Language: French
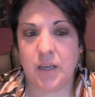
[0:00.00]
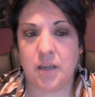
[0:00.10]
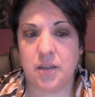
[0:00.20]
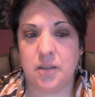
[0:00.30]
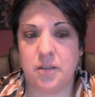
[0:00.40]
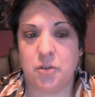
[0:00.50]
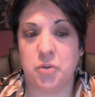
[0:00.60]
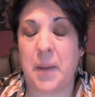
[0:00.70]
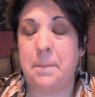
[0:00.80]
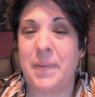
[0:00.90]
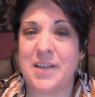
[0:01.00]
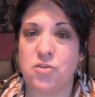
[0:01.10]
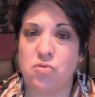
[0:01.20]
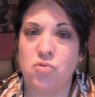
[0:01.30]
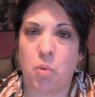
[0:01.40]
Euh, en tout cas, pas
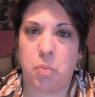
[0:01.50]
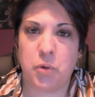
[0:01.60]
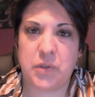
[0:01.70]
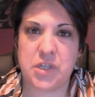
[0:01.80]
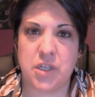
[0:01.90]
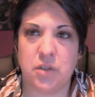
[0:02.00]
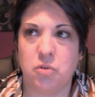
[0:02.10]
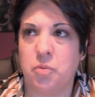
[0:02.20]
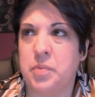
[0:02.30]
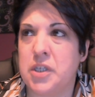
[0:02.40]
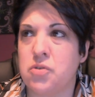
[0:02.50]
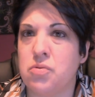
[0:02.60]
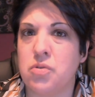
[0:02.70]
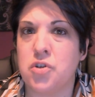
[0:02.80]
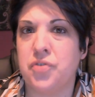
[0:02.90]
surprotégée. Donc, bien
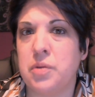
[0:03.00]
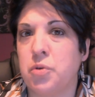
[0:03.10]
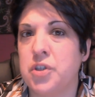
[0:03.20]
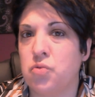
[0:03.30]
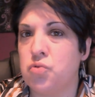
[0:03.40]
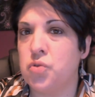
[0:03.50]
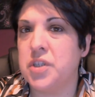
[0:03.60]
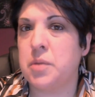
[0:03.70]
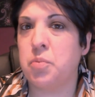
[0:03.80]
sûr, je vais demander toujours d'être